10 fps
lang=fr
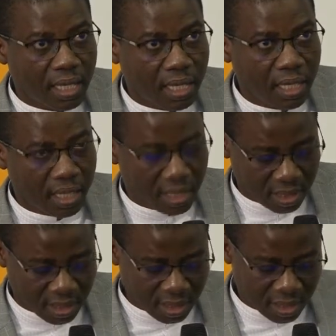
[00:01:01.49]
et
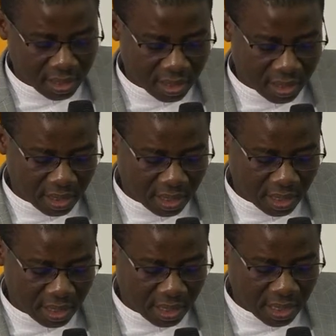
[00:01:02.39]

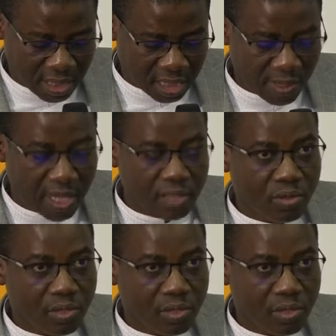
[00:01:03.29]
les expériences